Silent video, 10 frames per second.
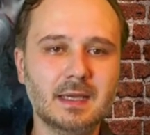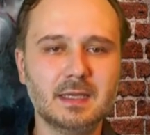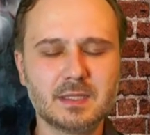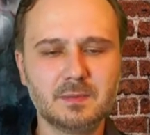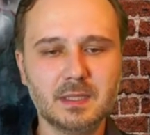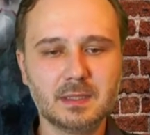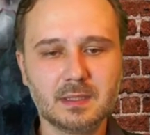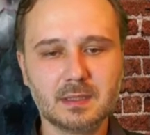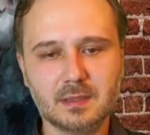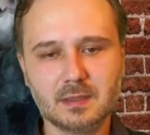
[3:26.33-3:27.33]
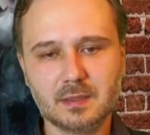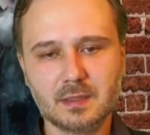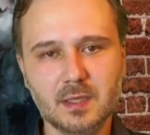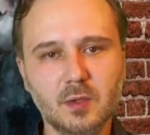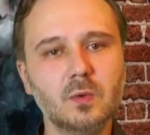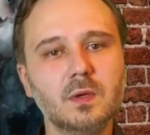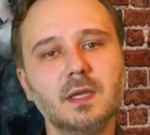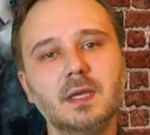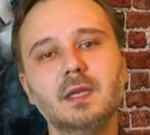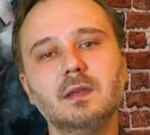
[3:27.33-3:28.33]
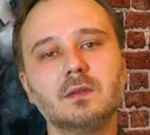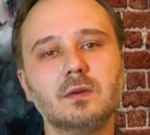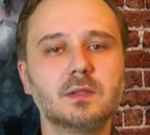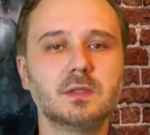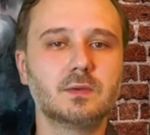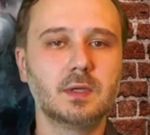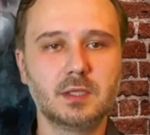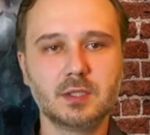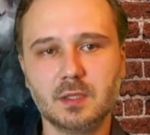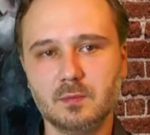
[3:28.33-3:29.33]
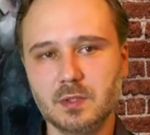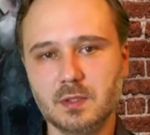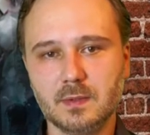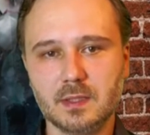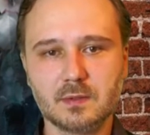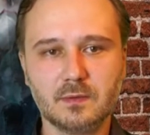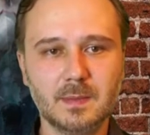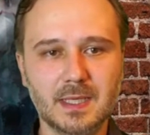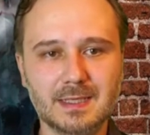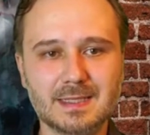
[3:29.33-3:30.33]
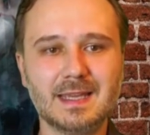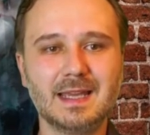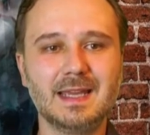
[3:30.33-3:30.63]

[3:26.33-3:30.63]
es wird genug in Doctor Strange in the Multiverse of Madness